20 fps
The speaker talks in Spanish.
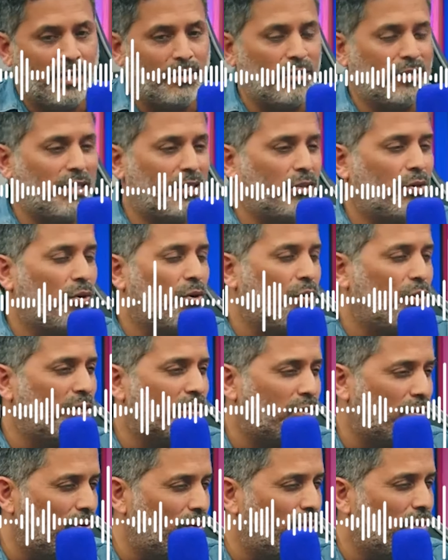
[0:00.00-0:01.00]
Entonces
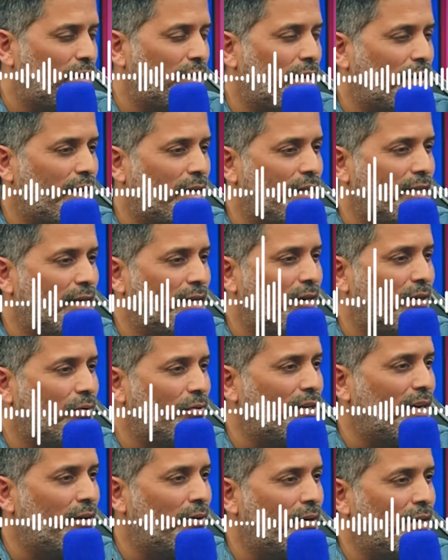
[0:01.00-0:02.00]
todo eso ha
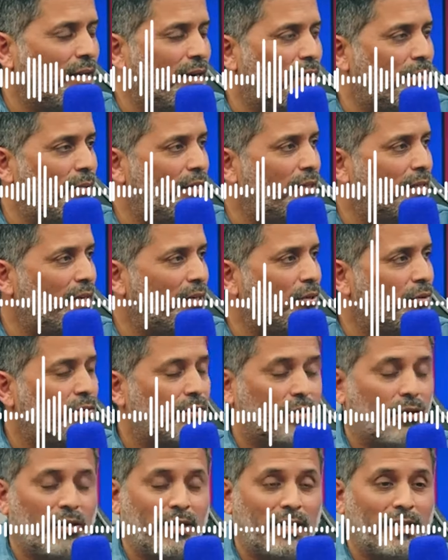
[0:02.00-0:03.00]
generado una ola de
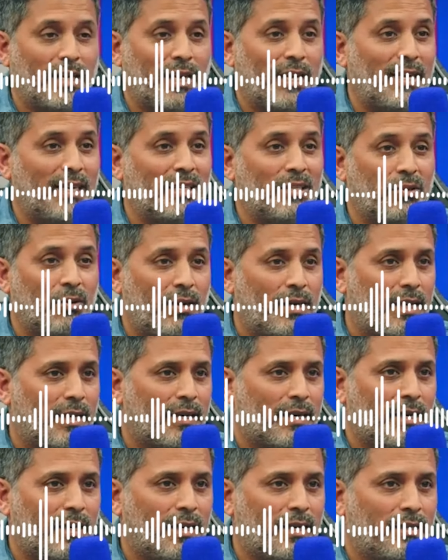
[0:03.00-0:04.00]
comentarios ahorita en todas
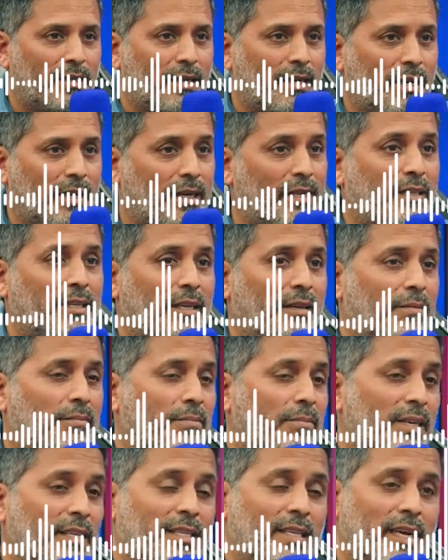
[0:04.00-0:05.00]
las redes. La
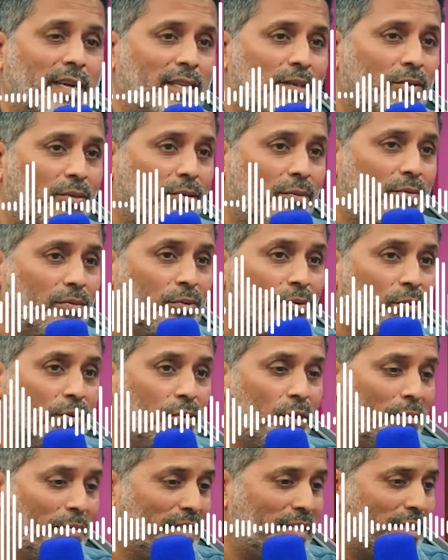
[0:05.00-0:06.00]
gente me está dando
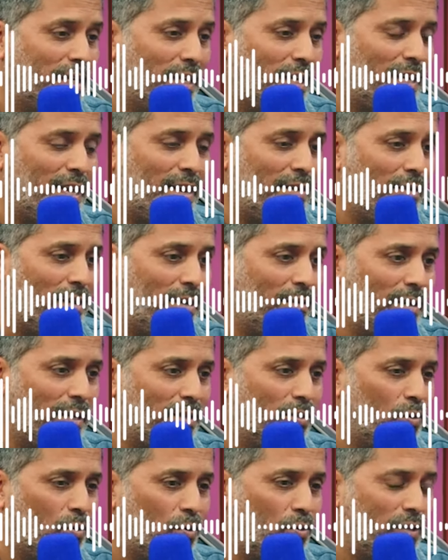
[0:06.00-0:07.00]
duro, me está
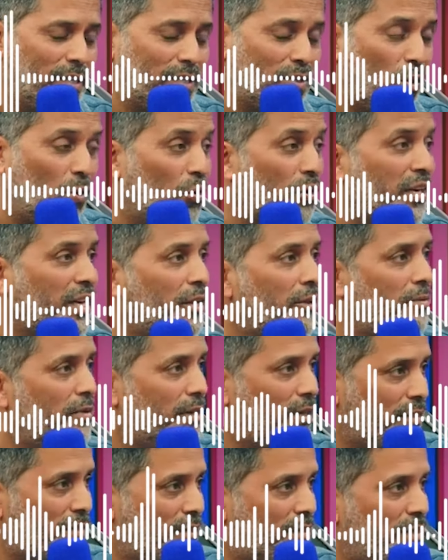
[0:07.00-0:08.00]
hablando cosas
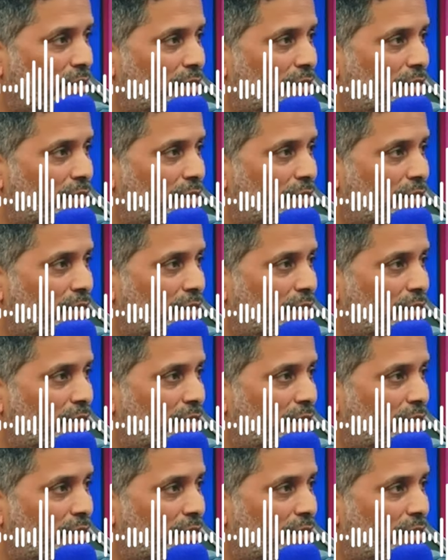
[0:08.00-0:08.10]
horribles